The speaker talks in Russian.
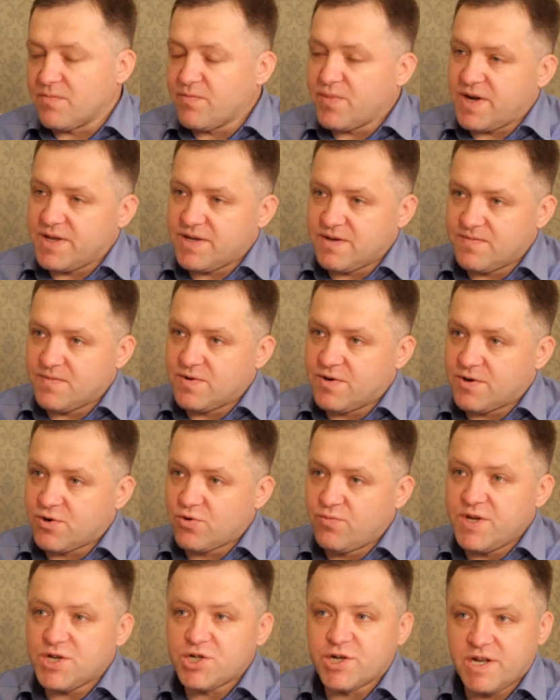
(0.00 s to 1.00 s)
Компания
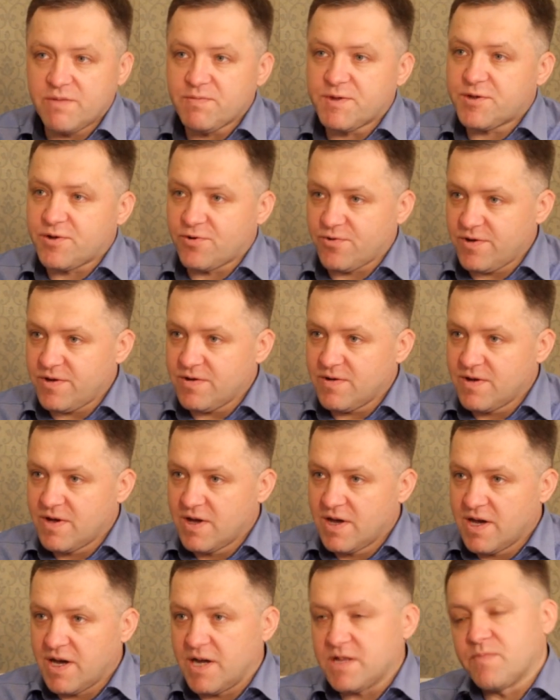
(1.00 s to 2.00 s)
«Рубеж Ремстрой» —
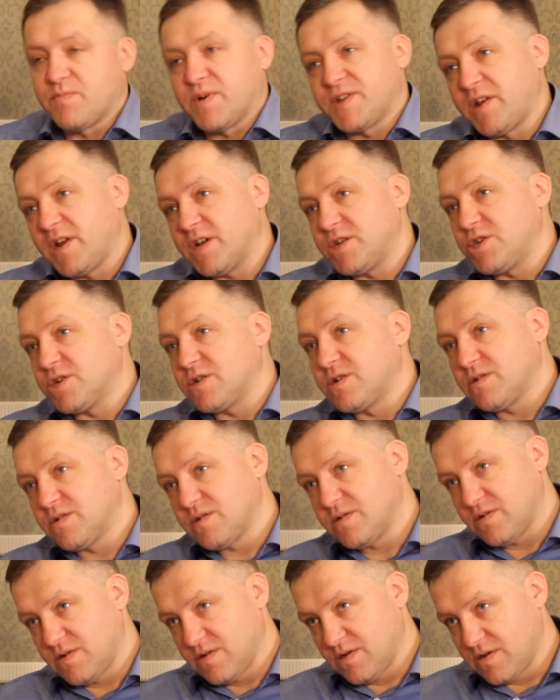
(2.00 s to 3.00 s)
это подрядчик
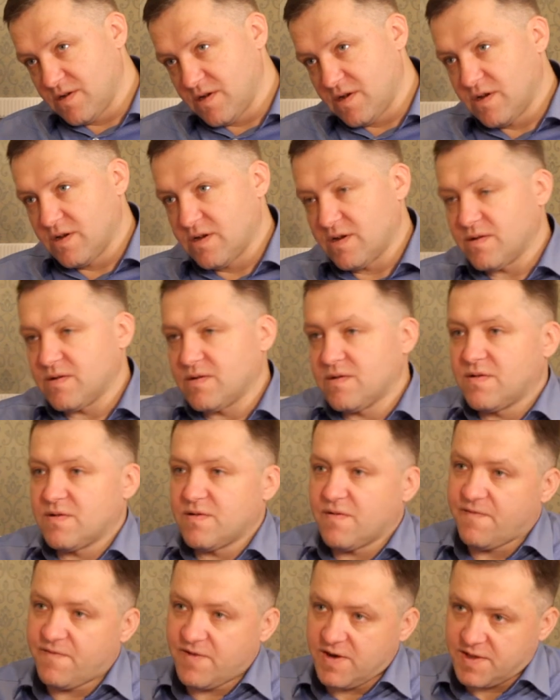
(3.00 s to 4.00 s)

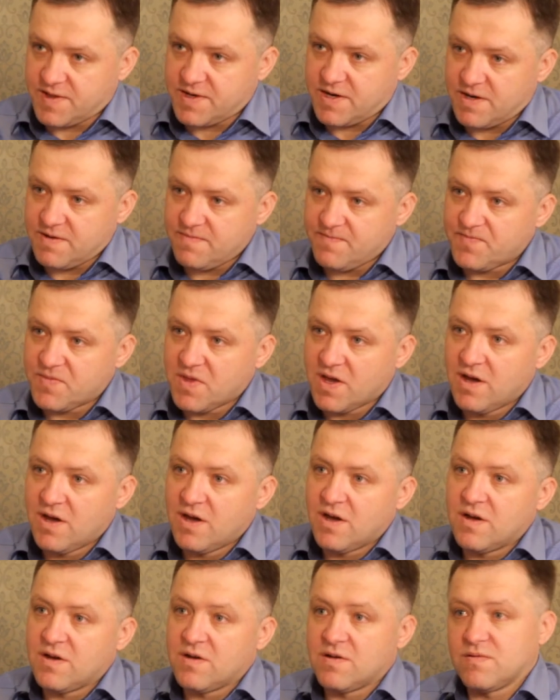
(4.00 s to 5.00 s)
ФСК? ФСК.
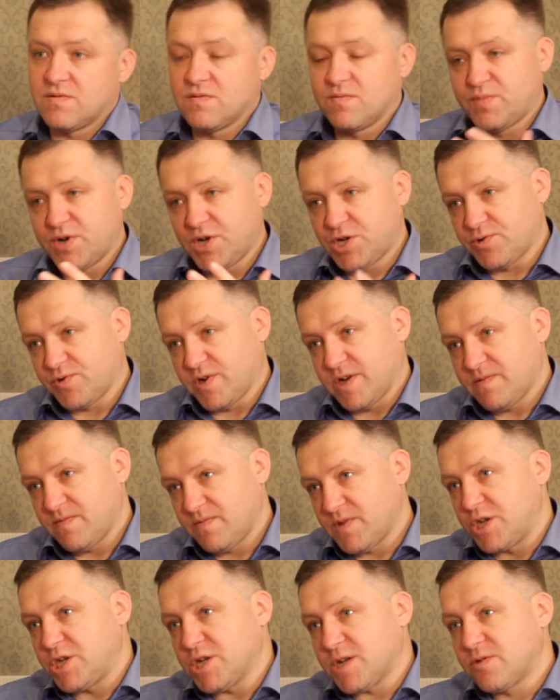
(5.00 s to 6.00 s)
Пришла
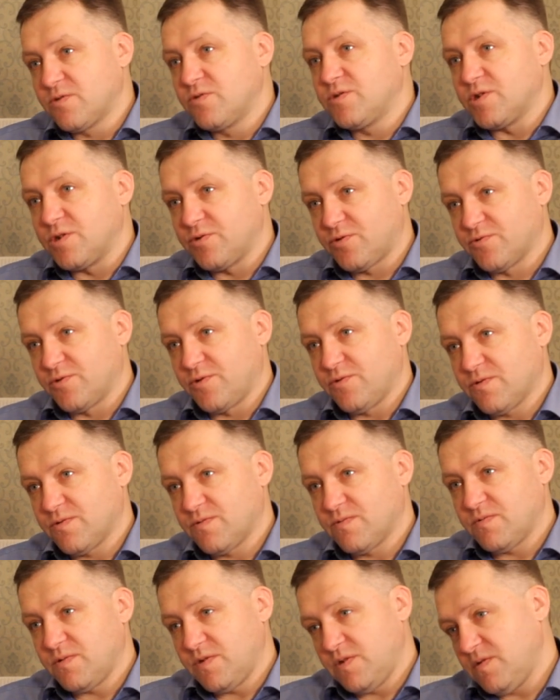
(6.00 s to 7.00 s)
на частную
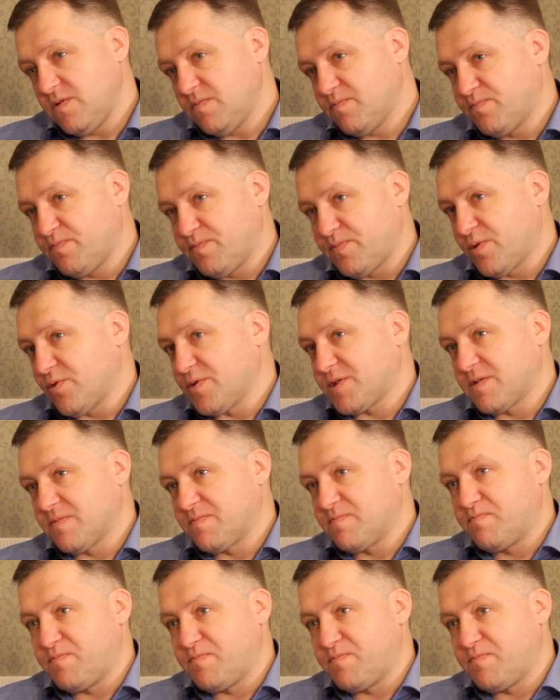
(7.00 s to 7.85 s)
территорию и просто